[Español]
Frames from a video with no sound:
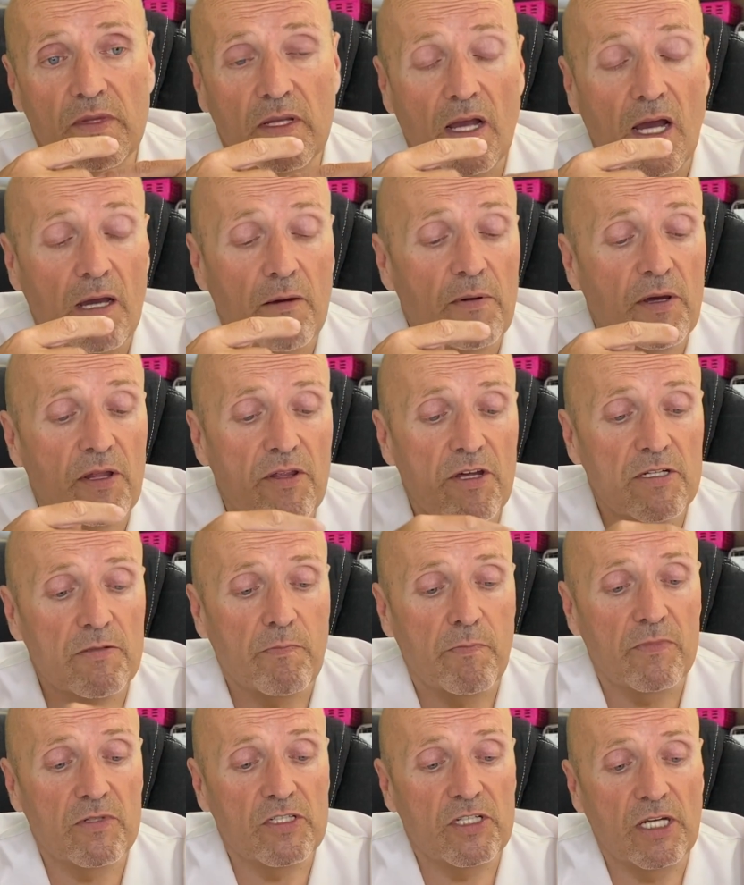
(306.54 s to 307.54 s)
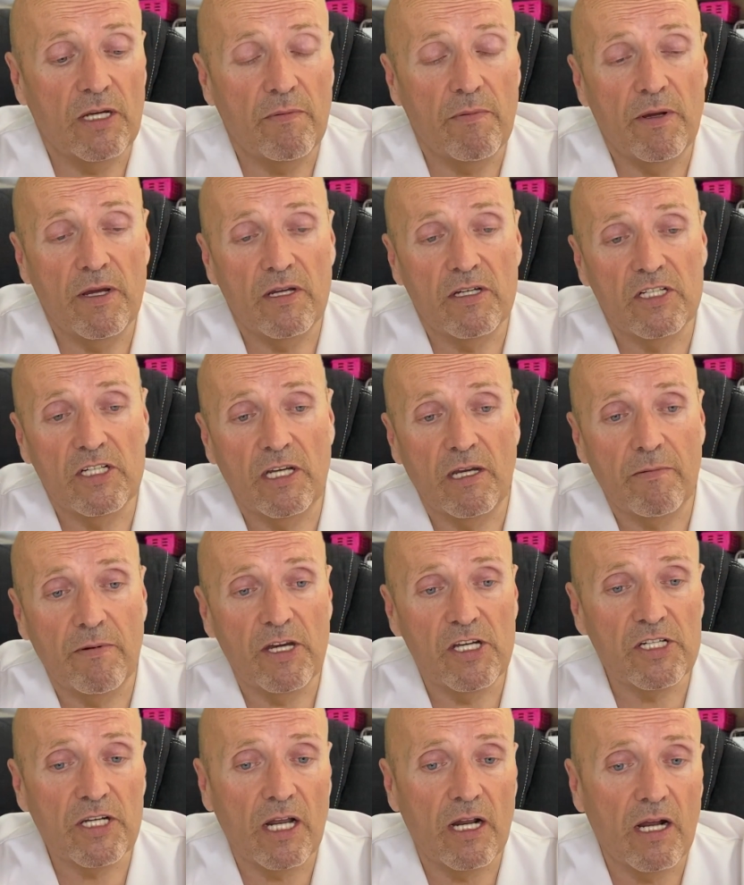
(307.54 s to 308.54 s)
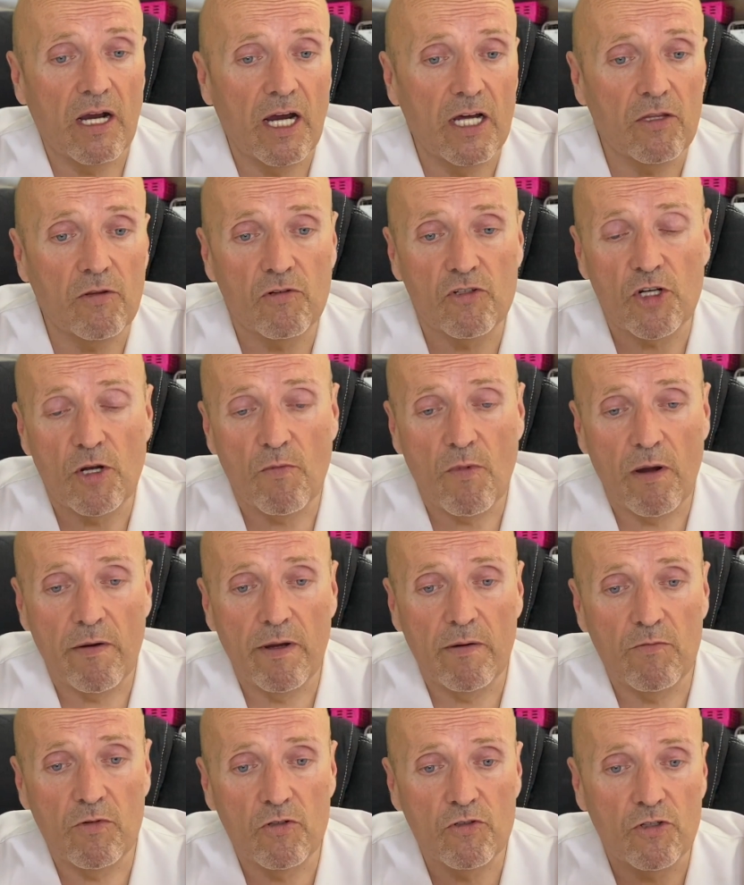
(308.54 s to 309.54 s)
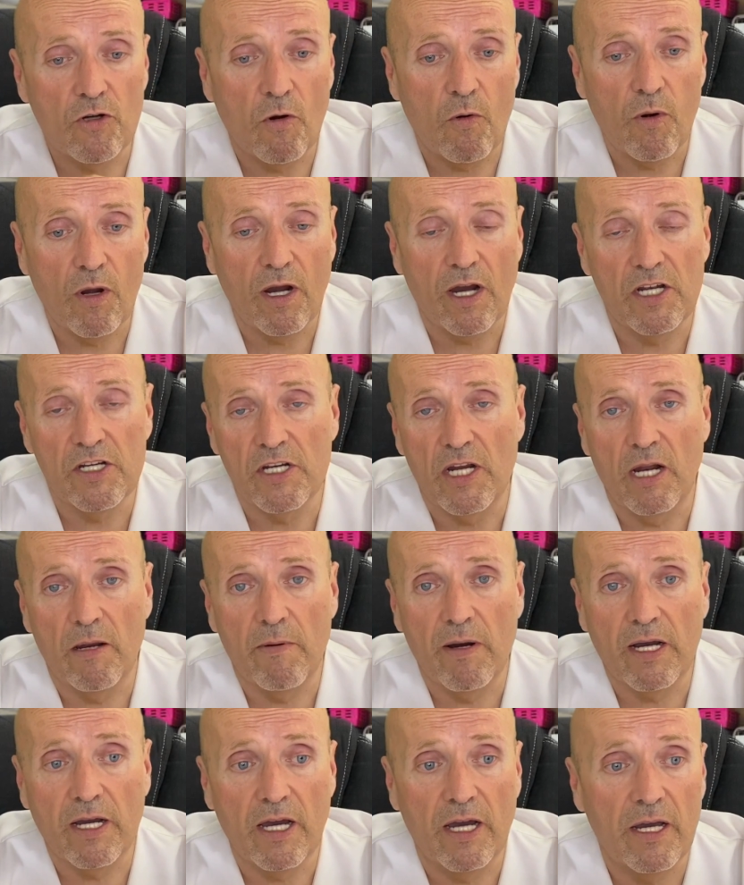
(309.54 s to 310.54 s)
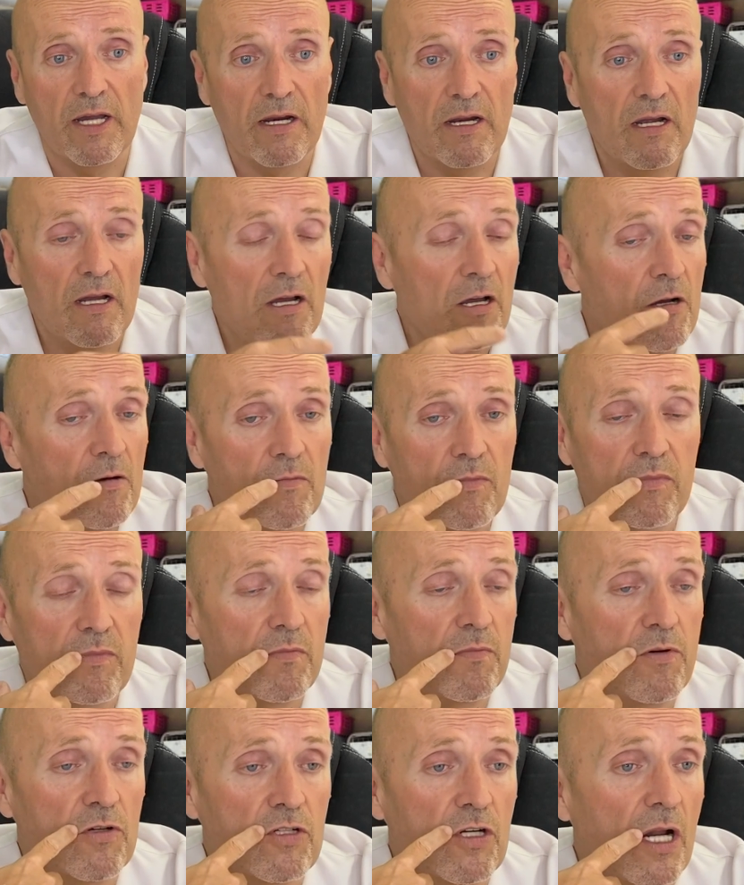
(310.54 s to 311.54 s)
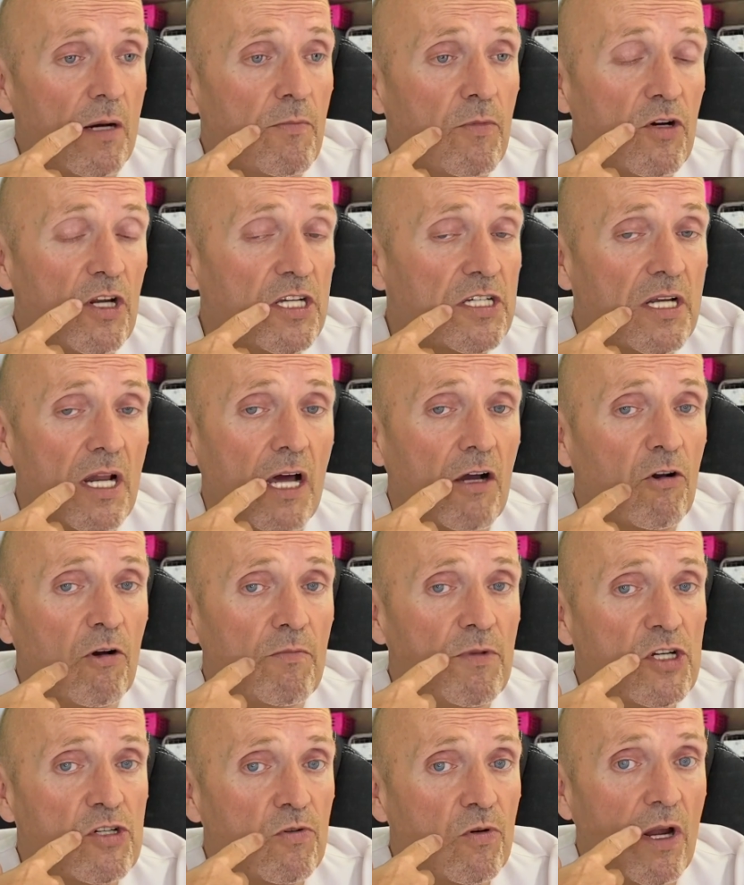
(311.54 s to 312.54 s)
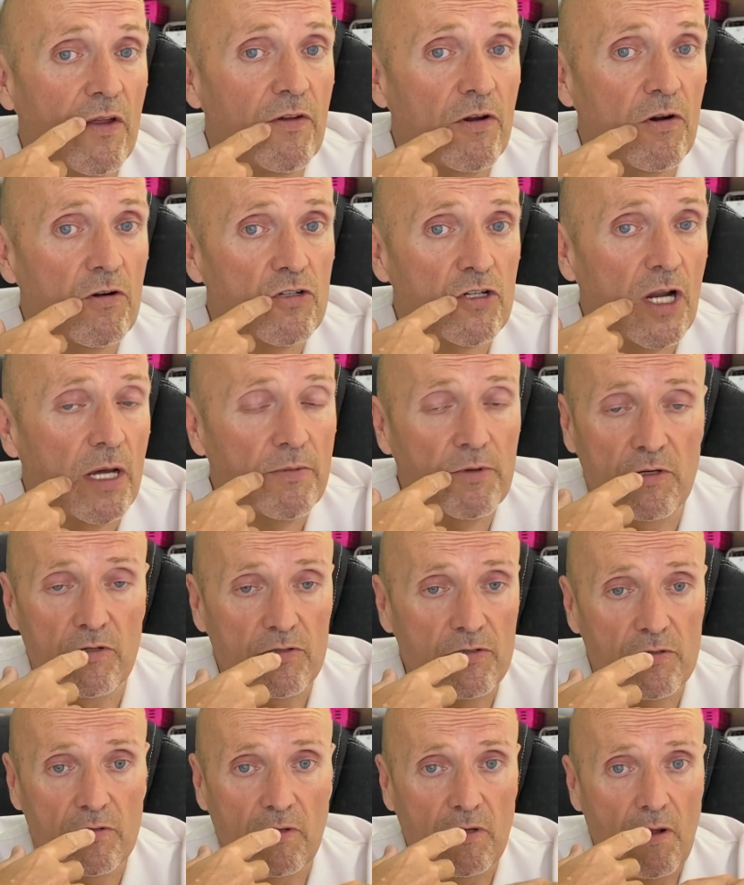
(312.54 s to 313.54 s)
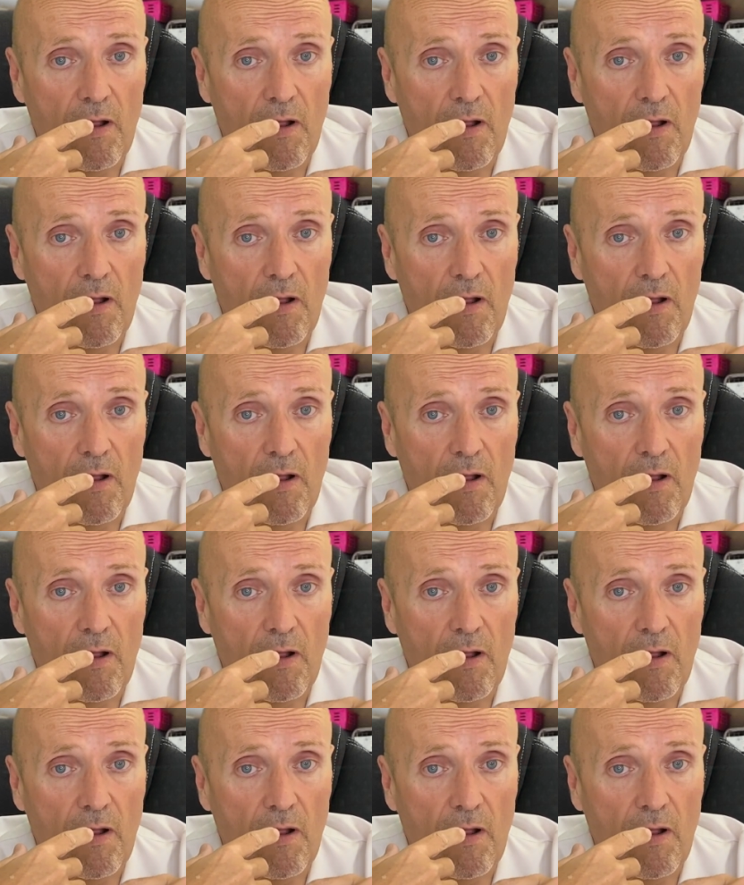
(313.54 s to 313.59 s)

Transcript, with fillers: Hay veces, si, veis que el gato se mueve mucho, juega y se le va a caer, pues se la ponéis en la comisura de los labios,